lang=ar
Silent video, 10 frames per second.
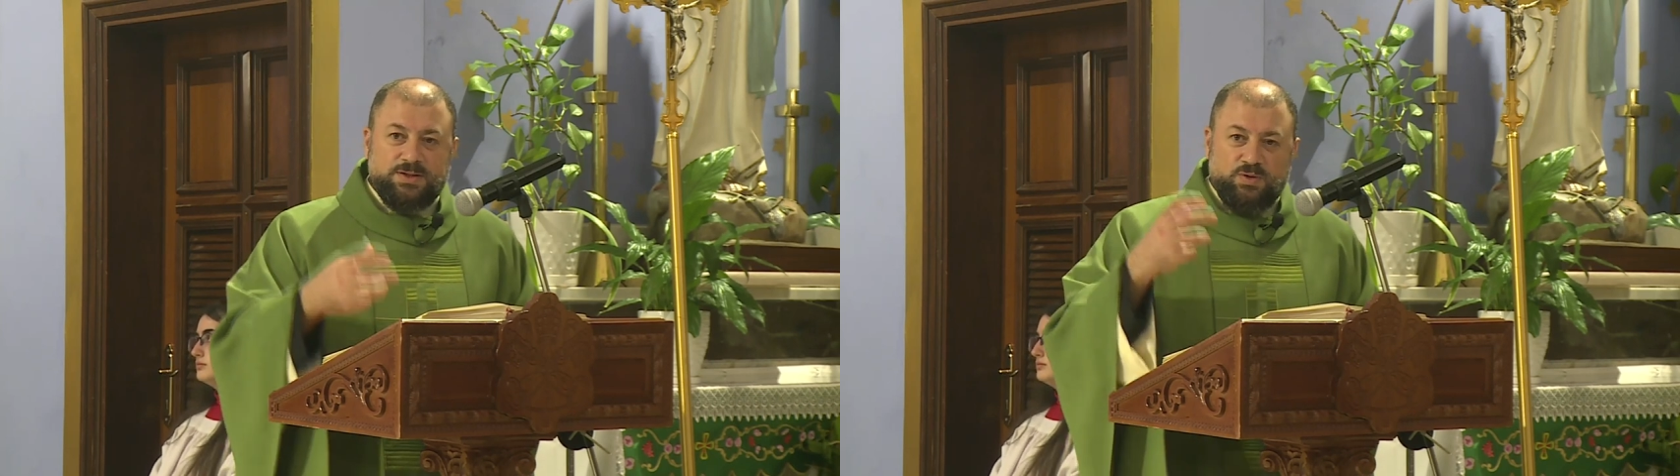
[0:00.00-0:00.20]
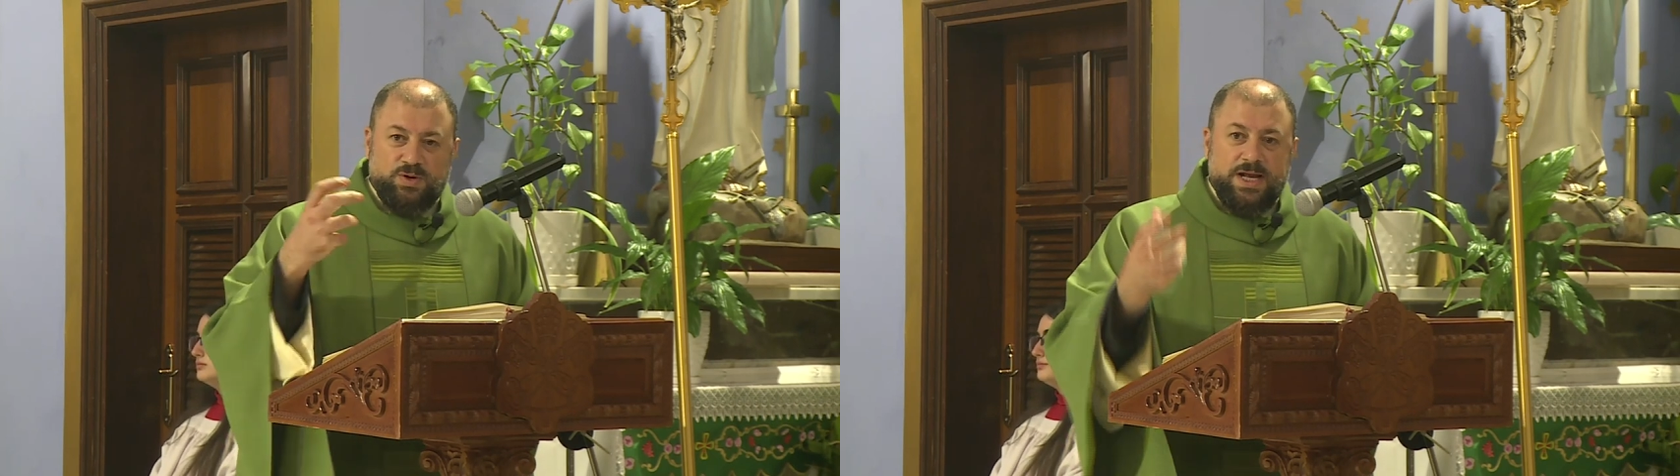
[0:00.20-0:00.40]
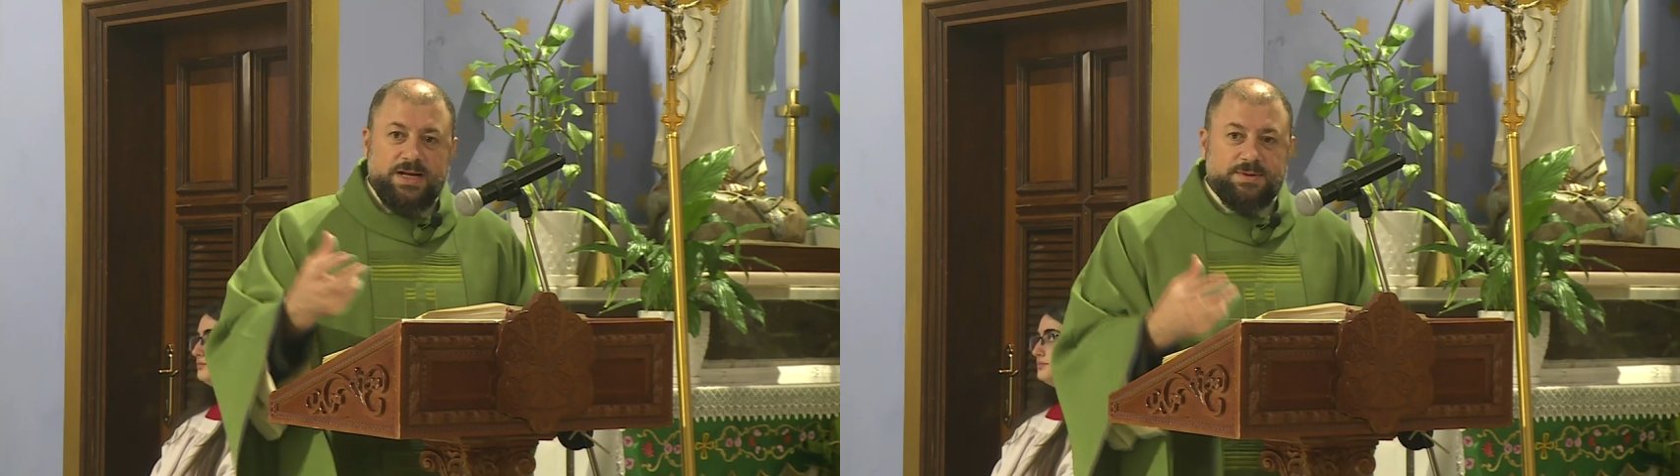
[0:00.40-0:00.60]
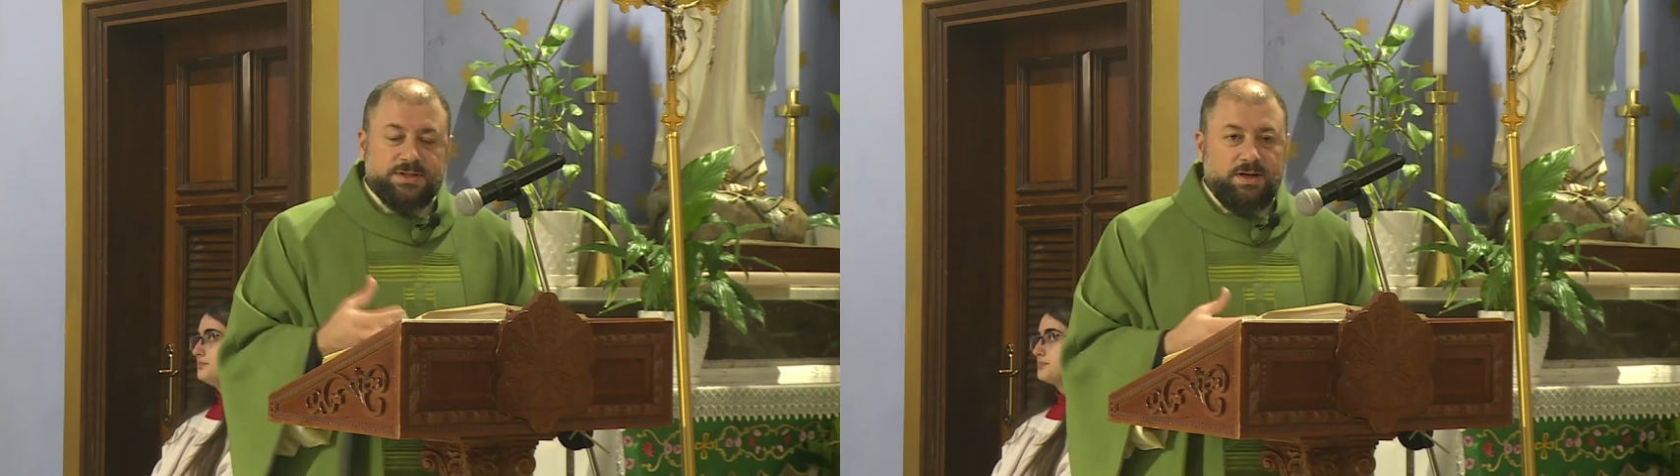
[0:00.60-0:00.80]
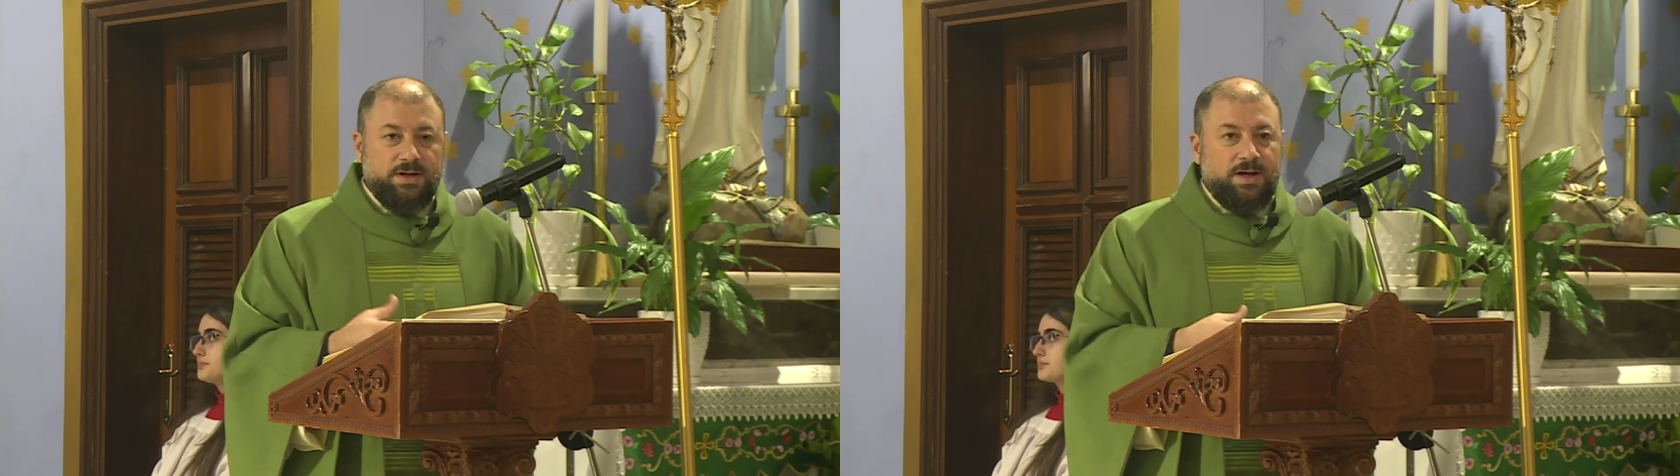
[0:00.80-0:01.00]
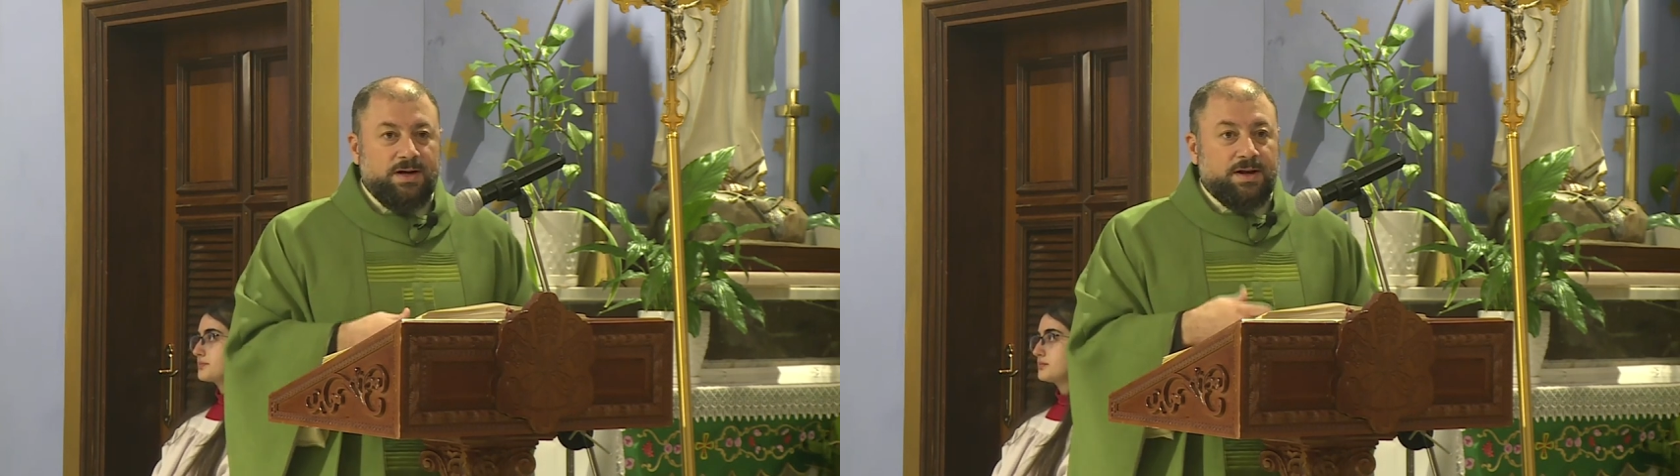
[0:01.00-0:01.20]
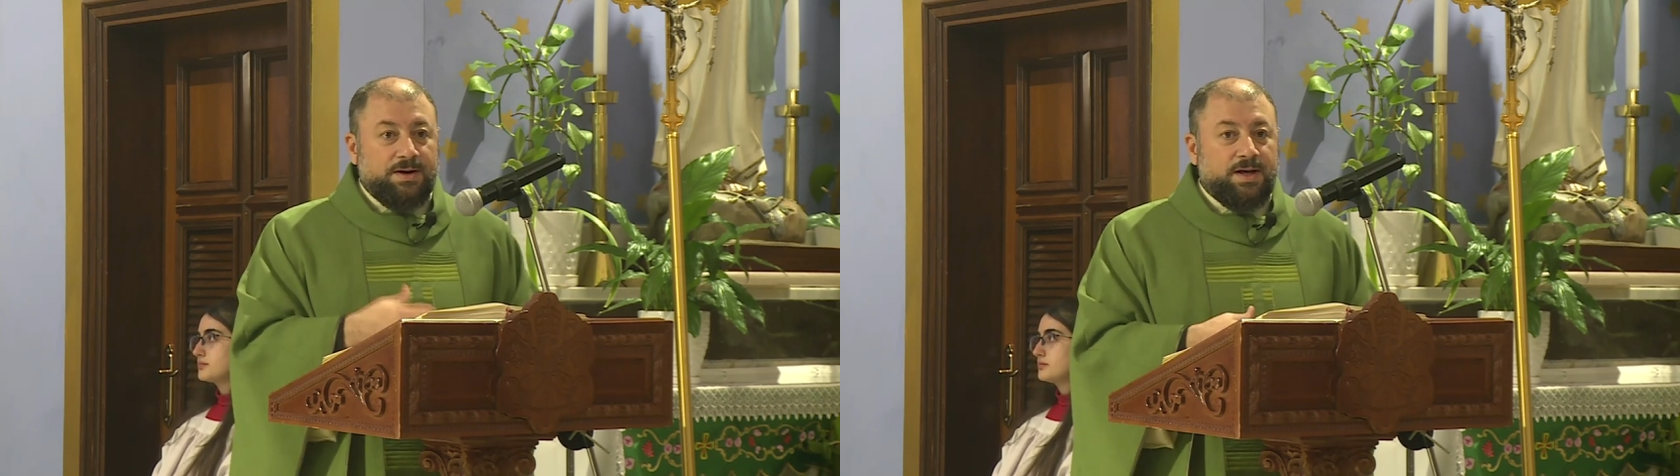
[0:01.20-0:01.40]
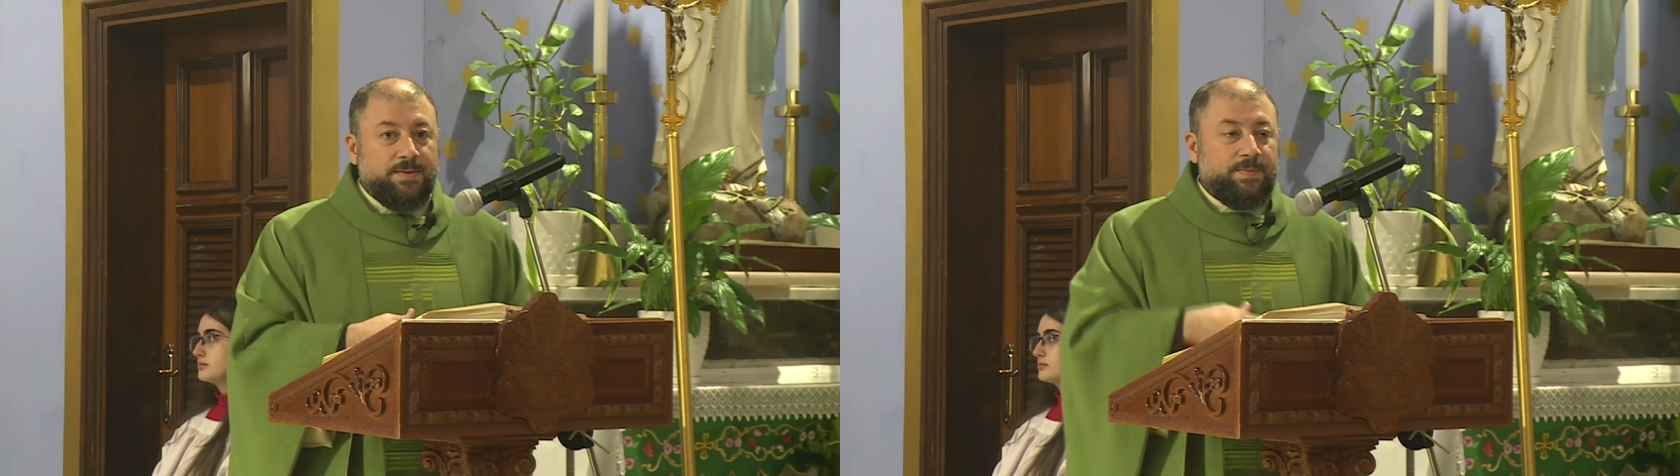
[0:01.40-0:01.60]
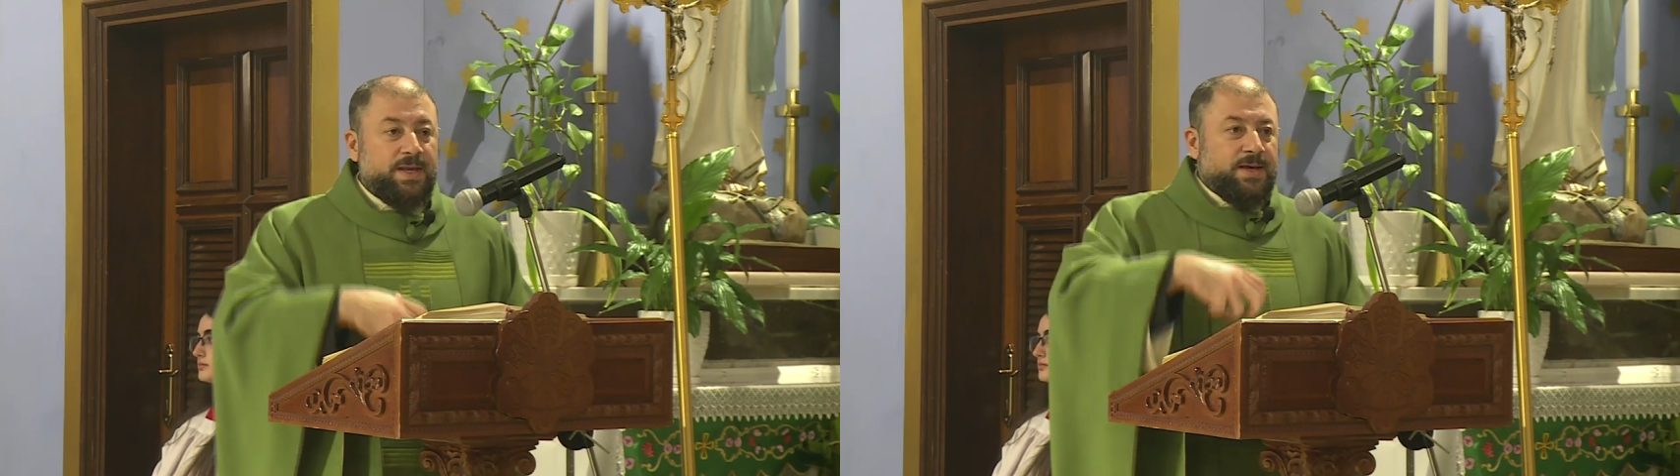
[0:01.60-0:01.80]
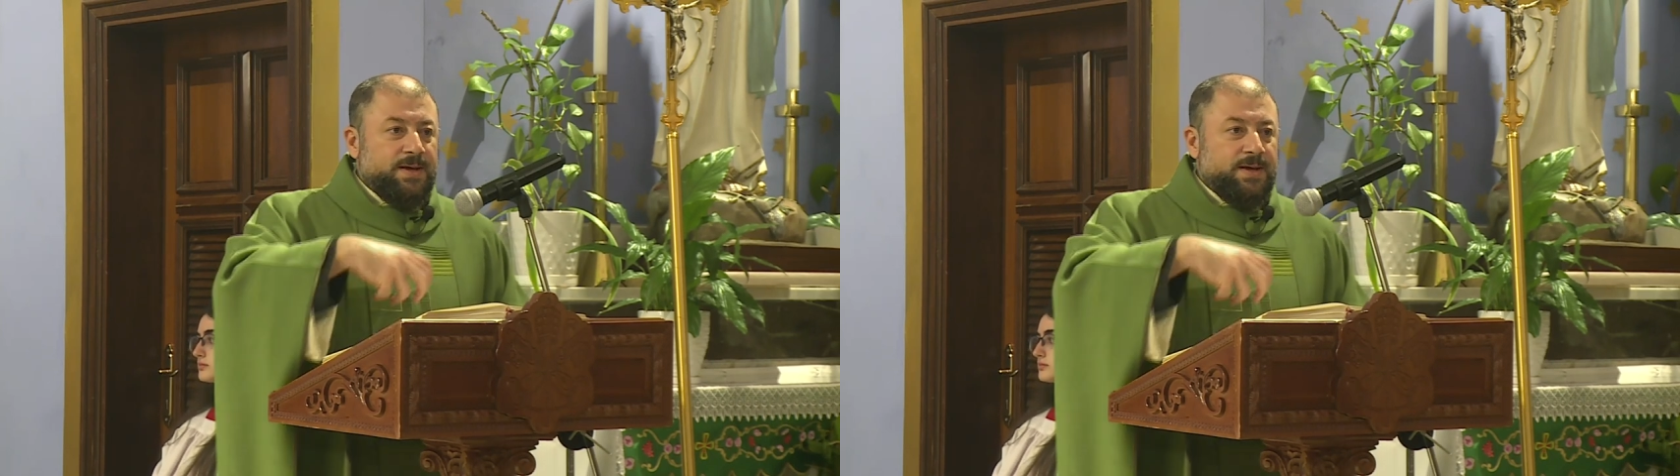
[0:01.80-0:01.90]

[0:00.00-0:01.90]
أنه كلمة الله على الرغم